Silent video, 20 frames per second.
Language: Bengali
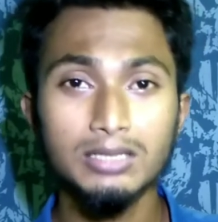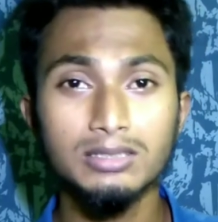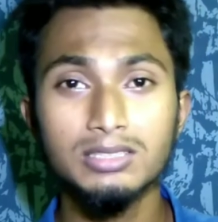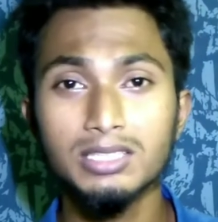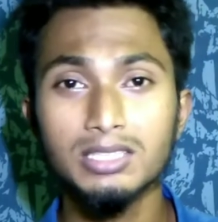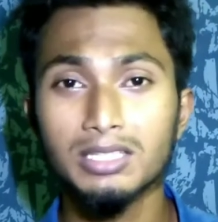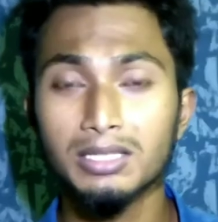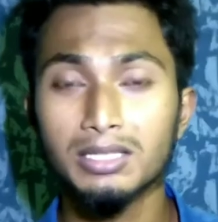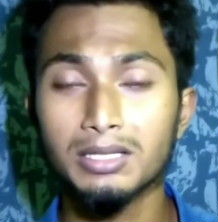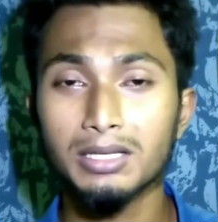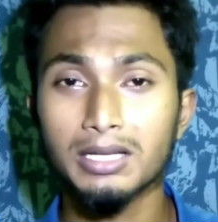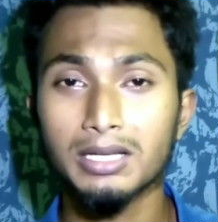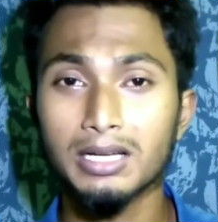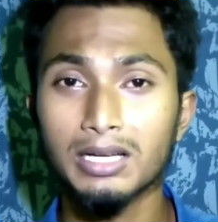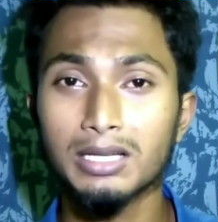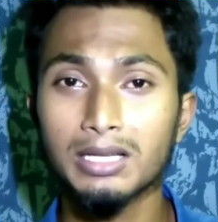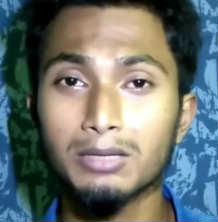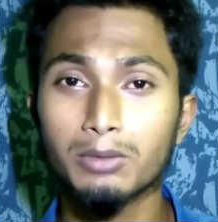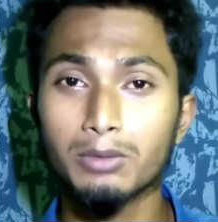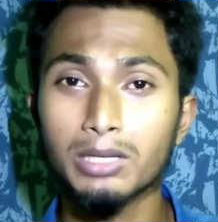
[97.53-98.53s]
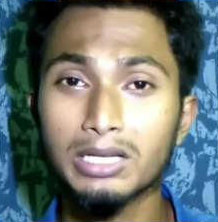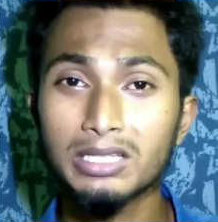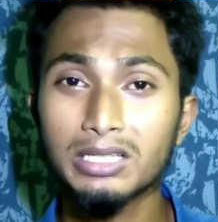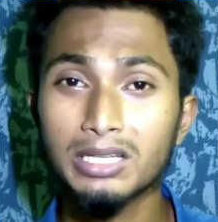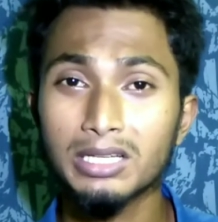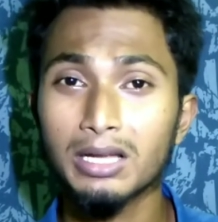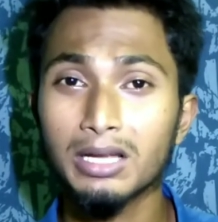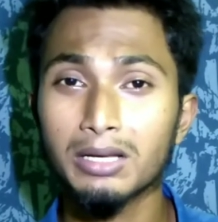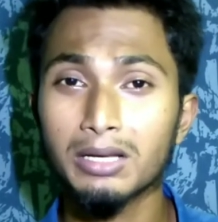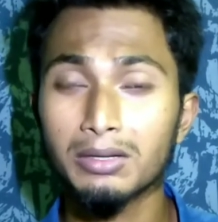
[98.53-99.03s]
যে এখানে
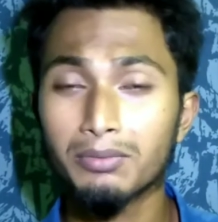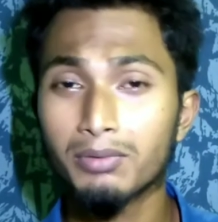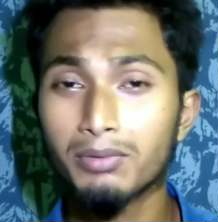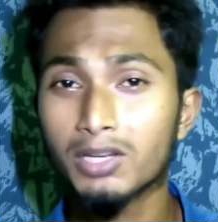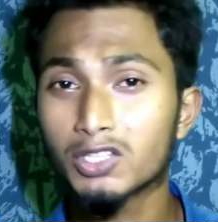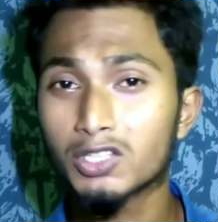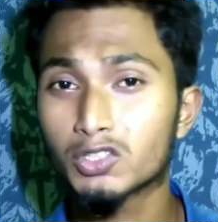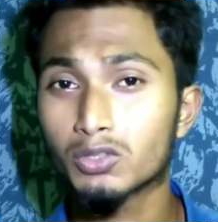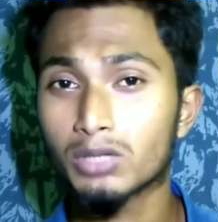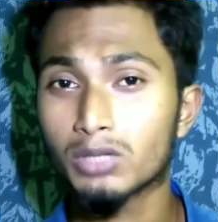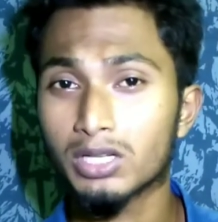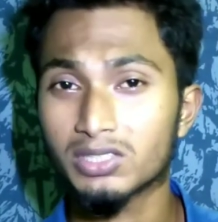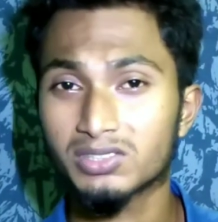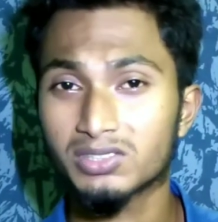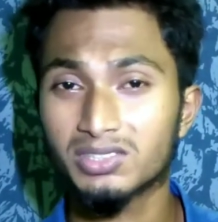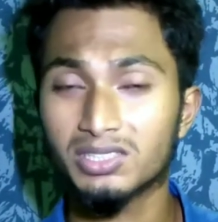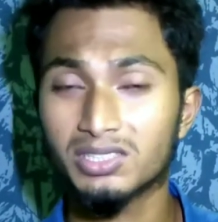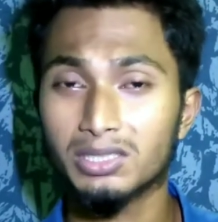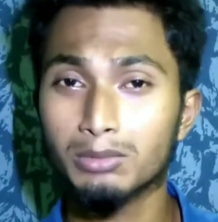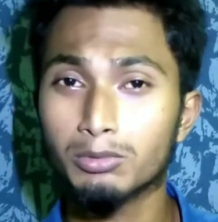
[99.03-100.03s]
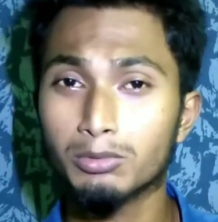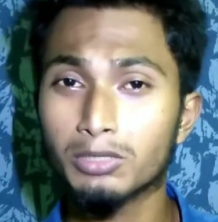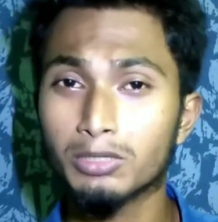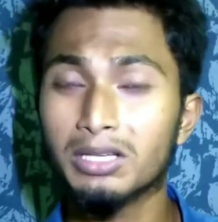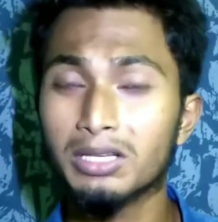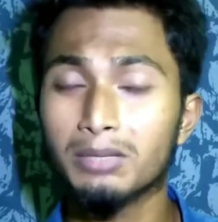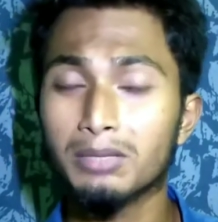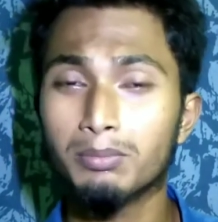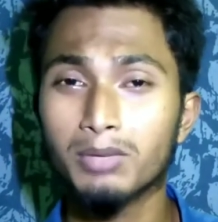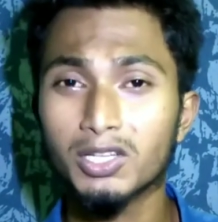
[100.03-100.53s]
অনেকটা রিফ্লেকশন আসছে এবং
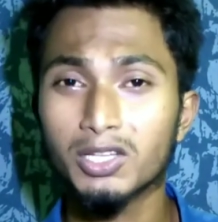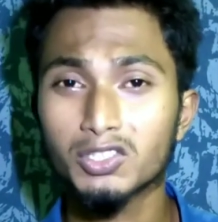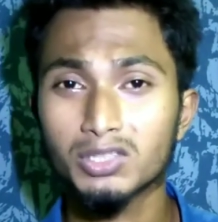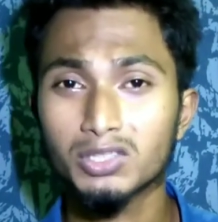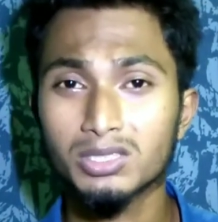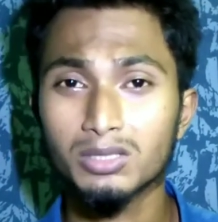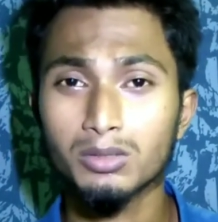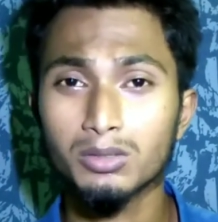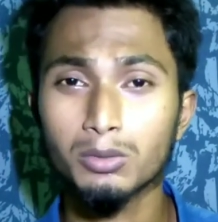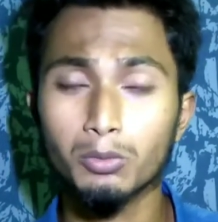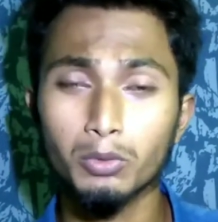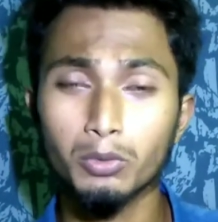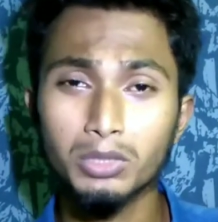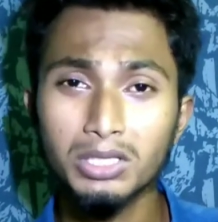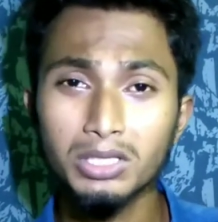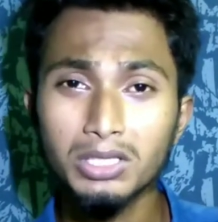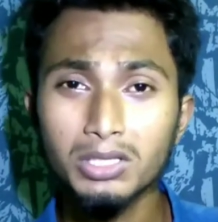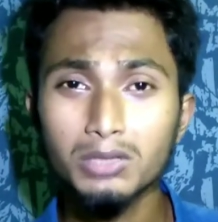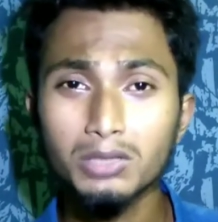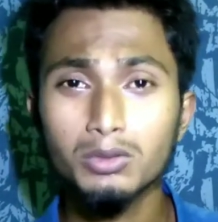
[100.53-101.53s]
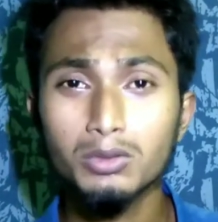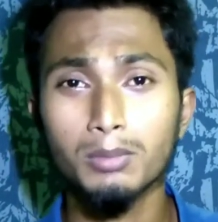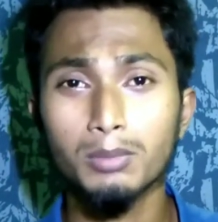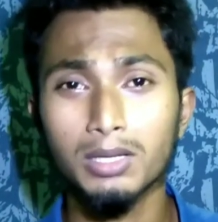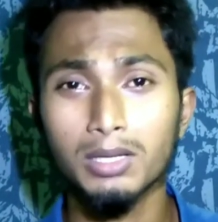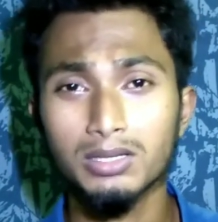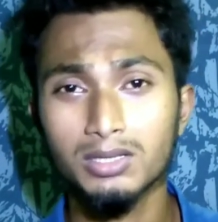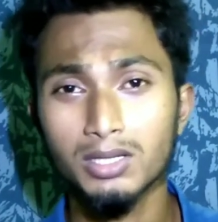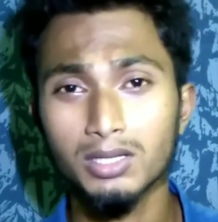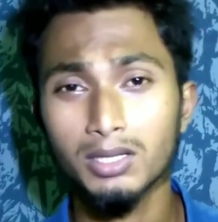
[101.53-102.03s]
এই রিফ্লেকশনটা অতিরিক্ত
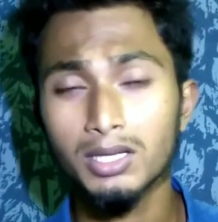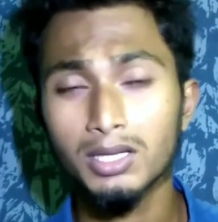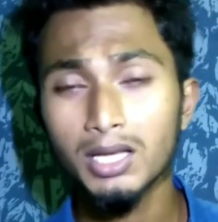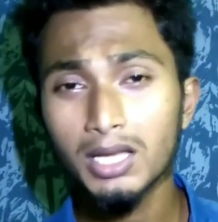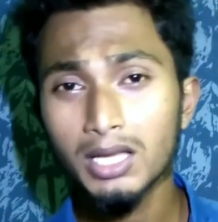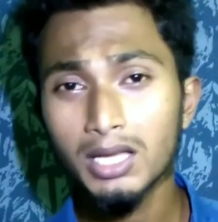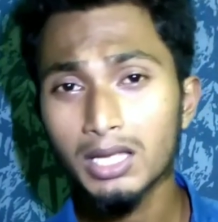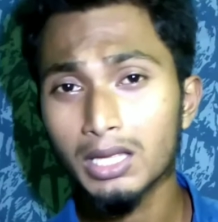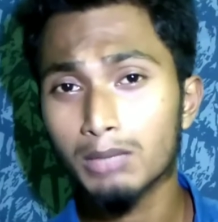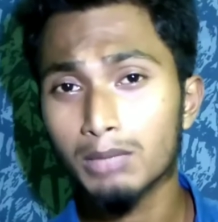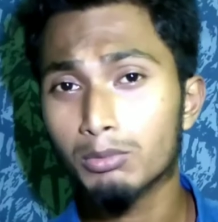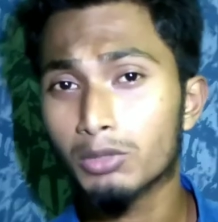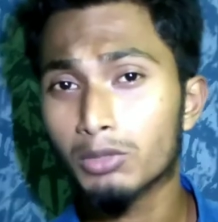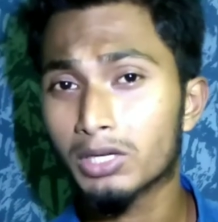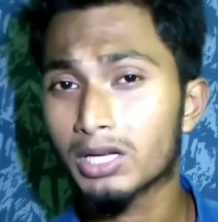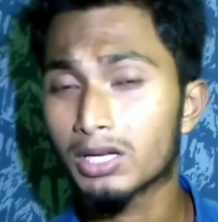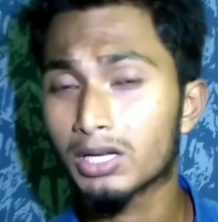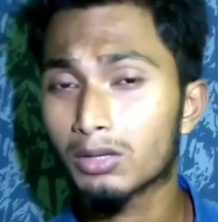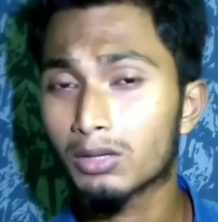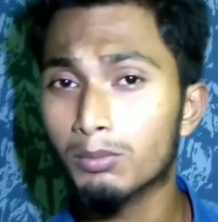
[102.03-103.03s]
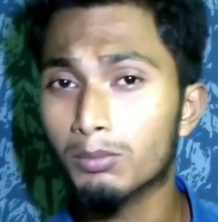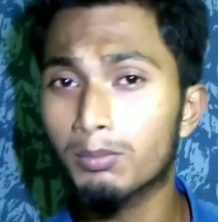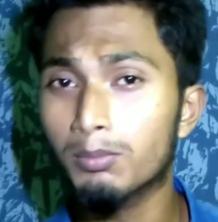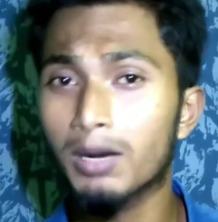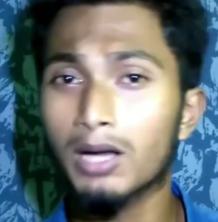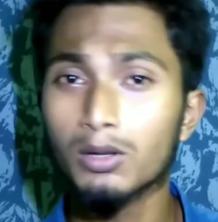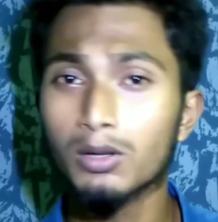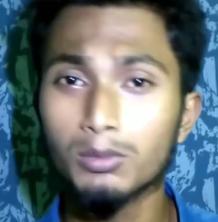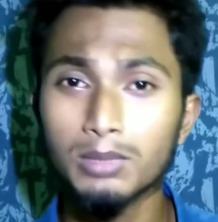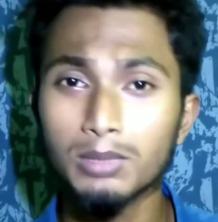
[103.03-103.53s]
মাত্রায় এবং এখানে খুব
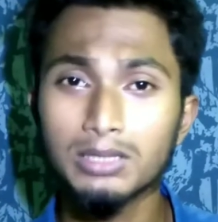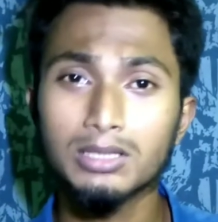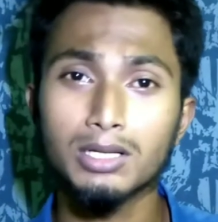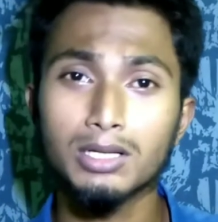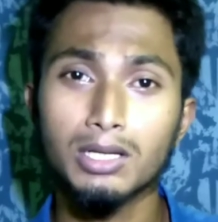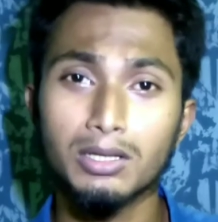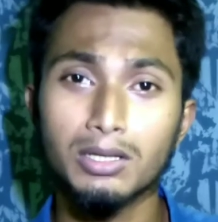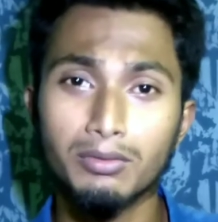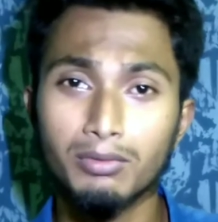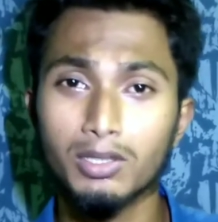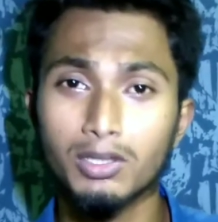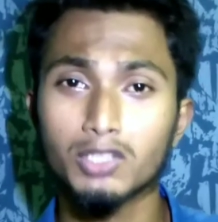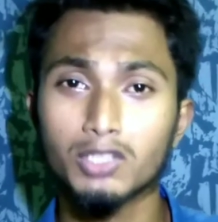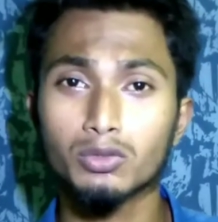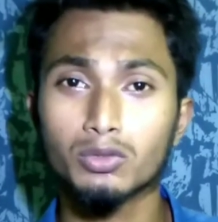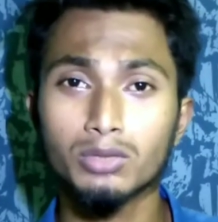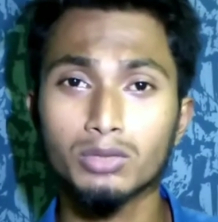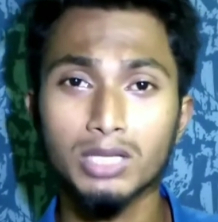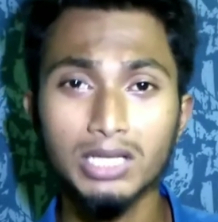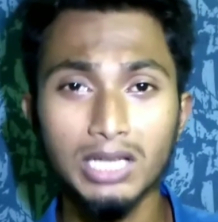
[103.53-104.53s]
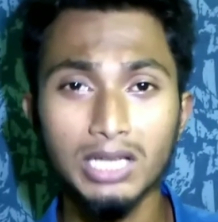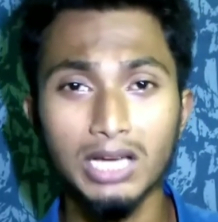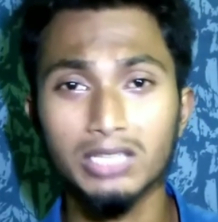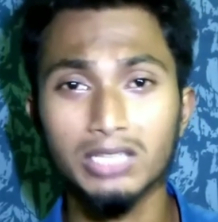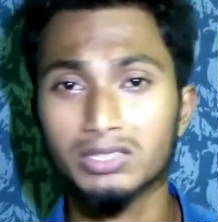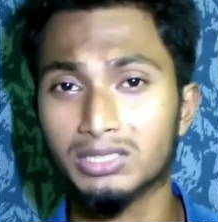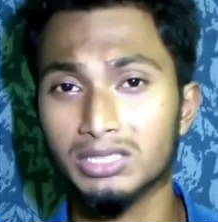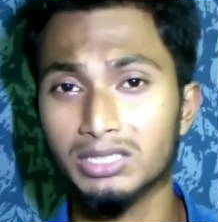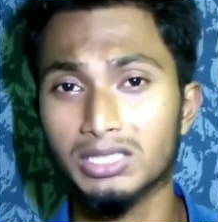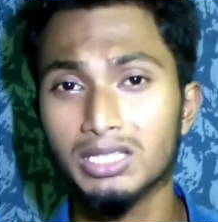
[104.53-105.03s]
ভালো মাত্রায় রিফ্লেকশনটাই
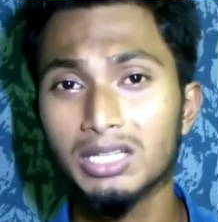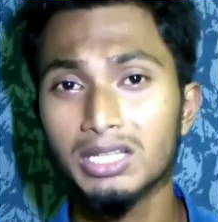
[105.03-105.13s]
আসে